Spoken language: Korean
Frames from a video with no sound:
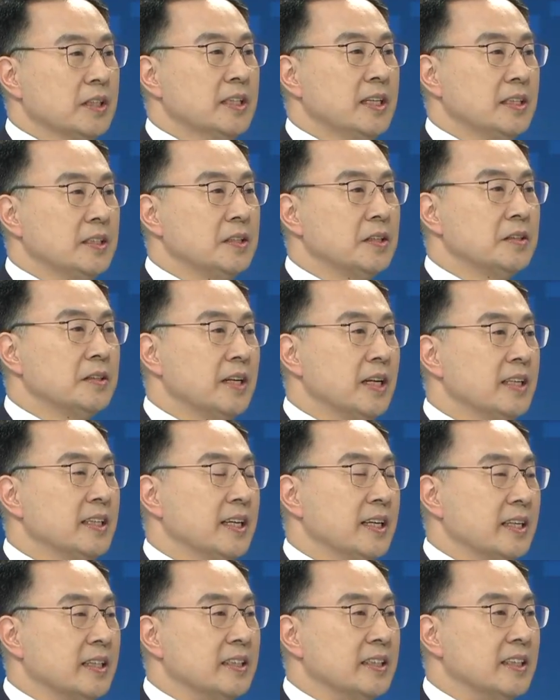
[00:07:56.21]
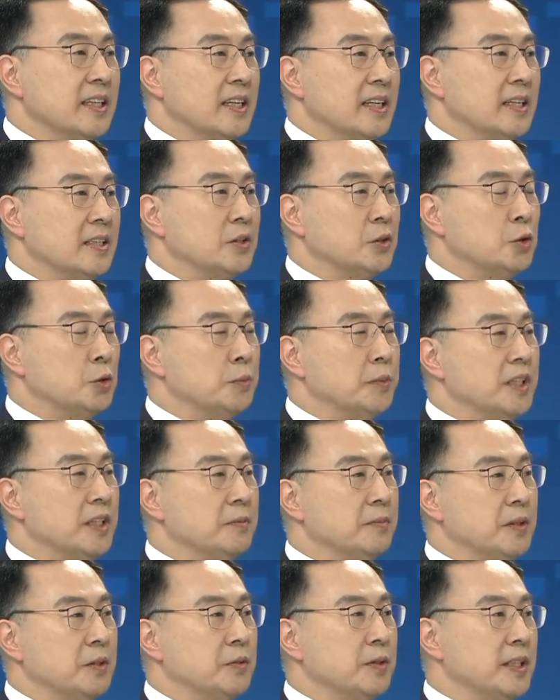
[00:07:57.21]
대처를 해야 되겠느냐라는 고민이
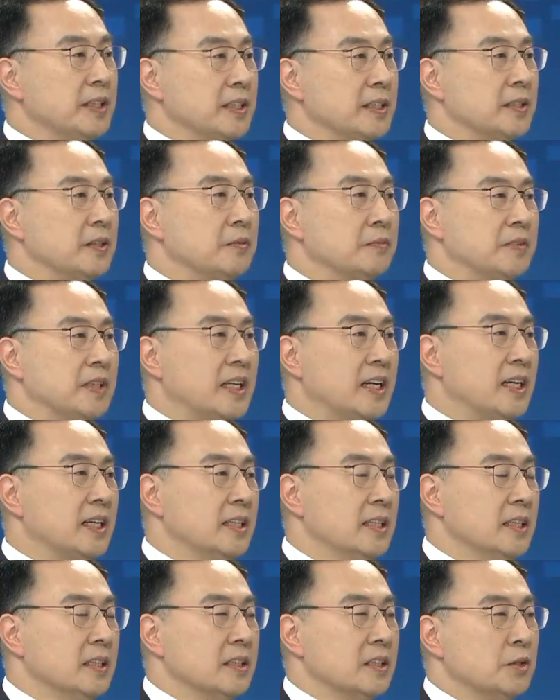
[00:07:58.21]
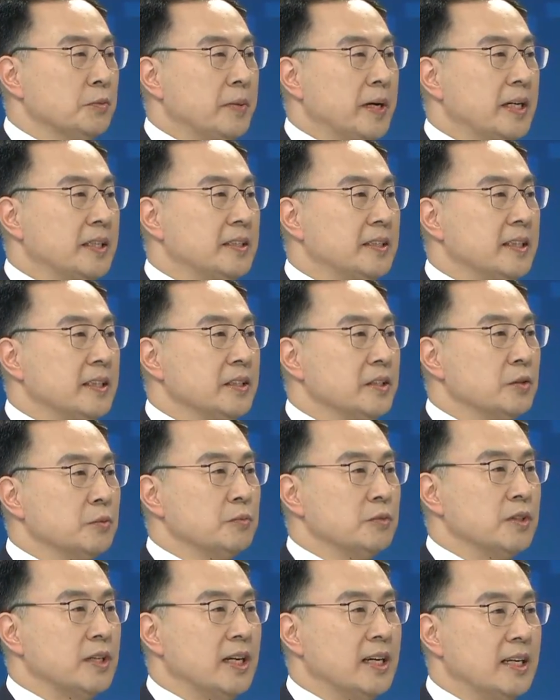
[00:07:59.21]
미국에 있을 겁니다. 그 바이든
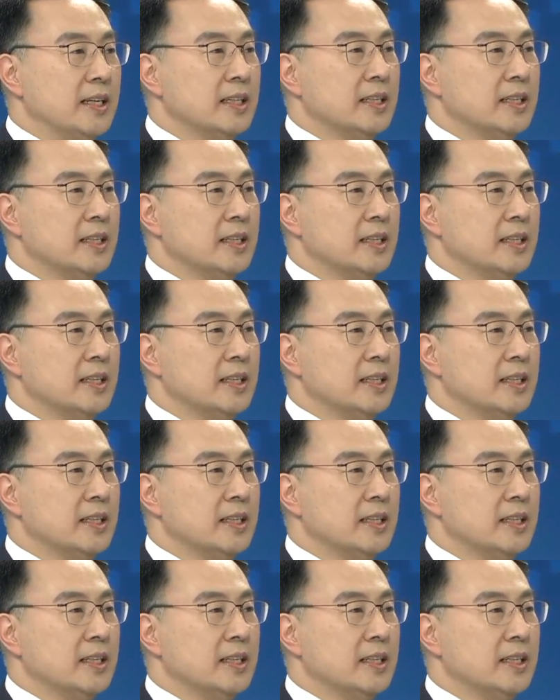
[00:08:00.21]
행정부가